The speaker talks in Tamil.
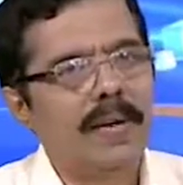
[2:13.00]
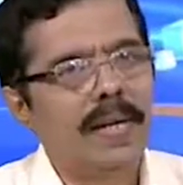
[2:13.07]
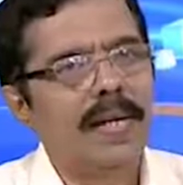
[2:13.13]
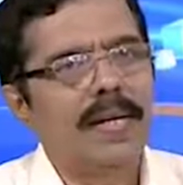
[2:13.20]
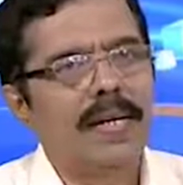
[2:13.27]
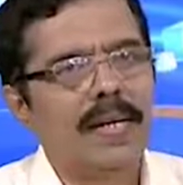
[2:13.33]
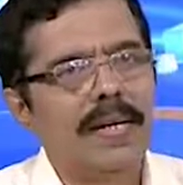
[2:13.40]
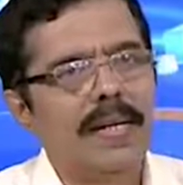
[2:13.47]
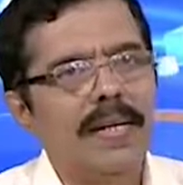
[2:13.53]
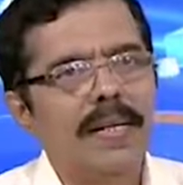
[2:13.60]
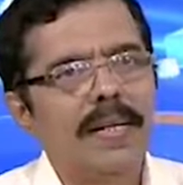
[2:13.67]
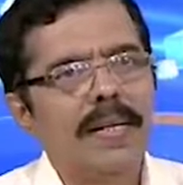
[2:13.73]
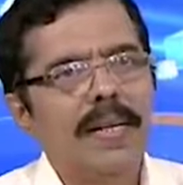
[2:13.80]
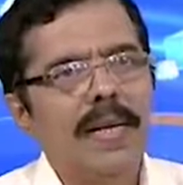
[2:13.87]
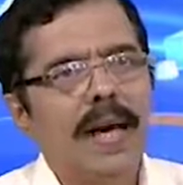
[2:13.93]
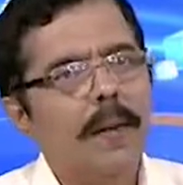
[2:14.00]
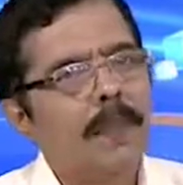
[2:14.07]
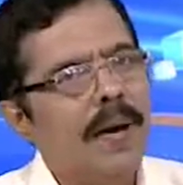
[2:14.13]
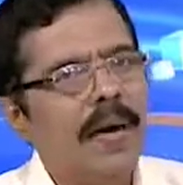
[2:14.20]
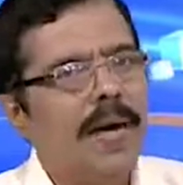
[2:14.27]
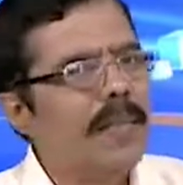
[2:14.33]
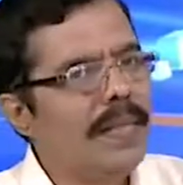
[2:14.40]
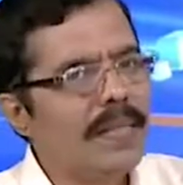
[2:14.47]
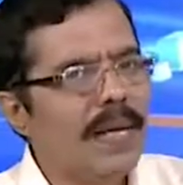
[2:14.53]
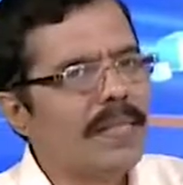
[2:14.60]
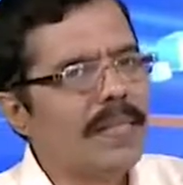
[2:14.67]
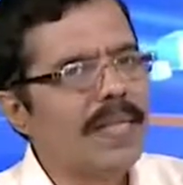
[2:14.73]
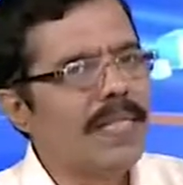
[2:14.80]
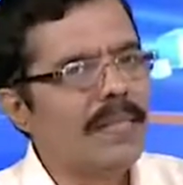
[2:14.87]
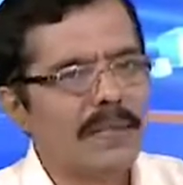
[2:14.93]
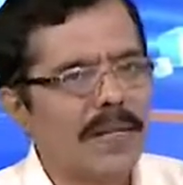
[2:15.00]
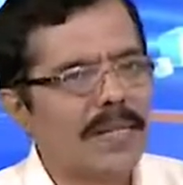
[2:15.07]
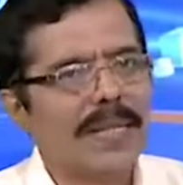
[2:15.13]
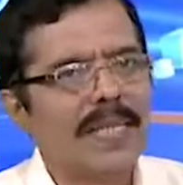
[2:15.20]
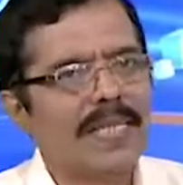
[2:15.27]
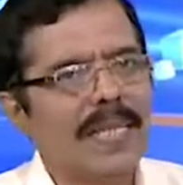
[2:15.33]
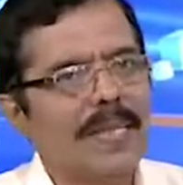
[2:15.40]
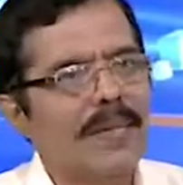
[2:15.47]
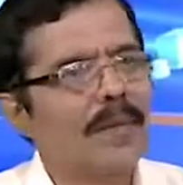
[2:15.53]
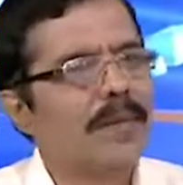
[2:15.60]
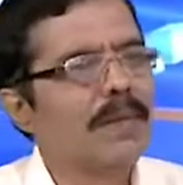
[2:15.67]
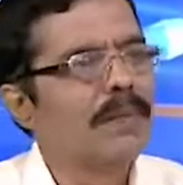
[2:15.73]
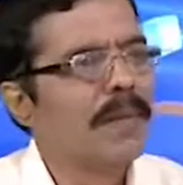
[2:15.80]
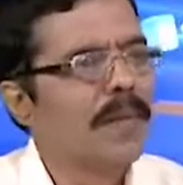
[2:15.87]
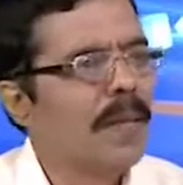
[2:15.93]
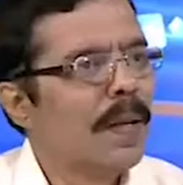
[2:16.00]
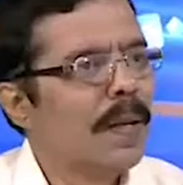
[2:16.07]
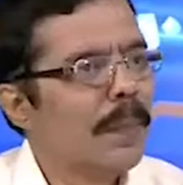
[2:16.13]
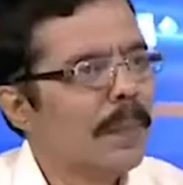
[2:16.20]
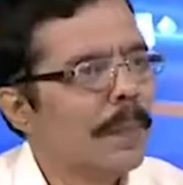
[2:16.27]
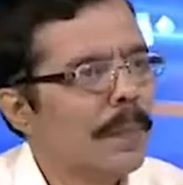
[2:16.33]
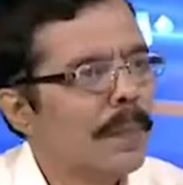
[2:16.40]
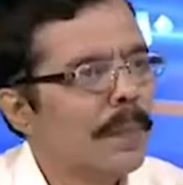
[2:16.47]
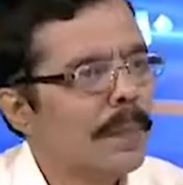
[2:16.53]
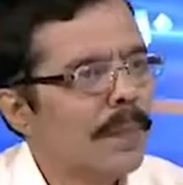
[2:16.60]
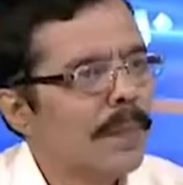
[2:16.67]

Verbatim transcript: வாங்கியிருக்காரு அப்போ ஐந்து டிரான்சாக்ஷன் வரத்தானே செய்யும் முக்கியமான